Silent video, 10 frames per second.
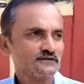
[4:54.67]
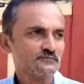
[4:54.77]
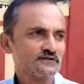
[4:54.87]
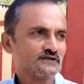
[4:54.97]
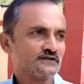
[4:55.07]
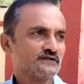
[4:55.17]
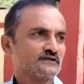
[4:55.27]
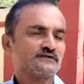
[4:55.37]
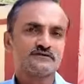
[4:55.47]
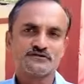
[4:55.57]
আমরা
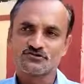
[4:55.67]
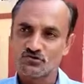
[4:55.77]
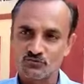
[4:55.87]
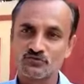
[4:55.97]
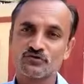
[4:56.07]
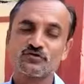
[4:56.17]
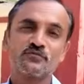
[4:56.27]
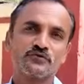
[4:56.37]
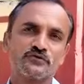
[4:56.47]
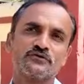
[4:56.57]
এই সর্বদলীয়
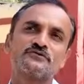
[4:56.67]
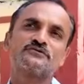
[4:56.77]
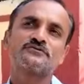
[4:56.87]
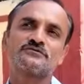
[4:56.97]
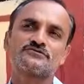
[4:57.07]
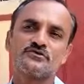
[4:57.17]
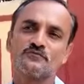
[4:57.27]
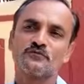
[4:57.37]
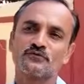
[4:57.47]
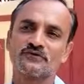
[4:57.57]
বৈঠক
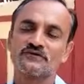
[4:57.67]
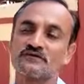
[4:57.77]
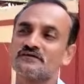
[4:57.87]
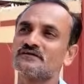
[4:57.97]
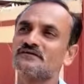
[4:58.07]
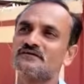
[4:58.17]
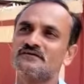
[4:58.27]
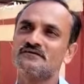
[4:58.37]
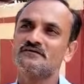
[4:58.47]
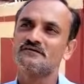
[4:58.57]
সম্পর্কে
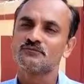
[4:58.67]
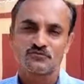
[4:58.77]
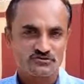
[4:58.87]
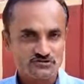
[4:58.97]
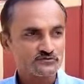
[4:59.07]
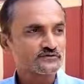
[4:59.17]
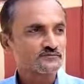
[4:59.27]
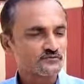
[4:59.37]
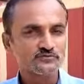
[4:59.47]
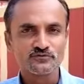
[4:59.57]
প্রশাসনকে
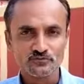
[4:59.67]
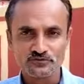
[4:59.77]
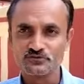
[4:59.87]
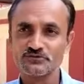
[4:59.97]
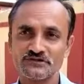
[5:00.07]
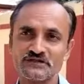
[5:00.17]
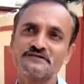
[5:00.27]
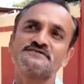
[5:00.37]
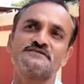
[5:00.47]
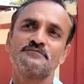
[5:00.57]
প্রথমে অভিনন্দন
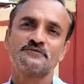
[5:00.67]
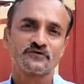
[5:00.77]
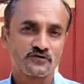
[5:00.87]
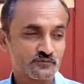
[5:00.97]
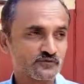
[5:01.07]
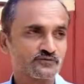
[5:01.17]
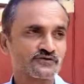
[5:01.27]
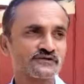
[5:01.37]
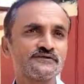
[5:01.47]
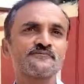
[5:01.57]
জানাই সিপিএম দলের পক্ষ
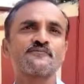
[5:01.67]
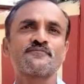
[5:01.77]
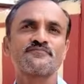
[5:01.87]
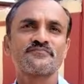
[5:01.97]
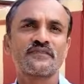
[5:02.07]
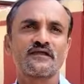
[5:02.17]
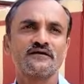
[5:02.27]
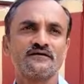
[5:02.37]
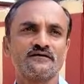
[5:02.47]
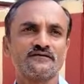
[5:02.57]
থেকে
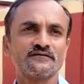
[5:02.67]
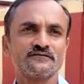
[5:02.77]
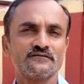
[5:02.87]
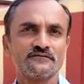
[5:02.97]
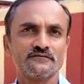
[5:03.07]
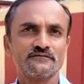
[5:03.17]
তো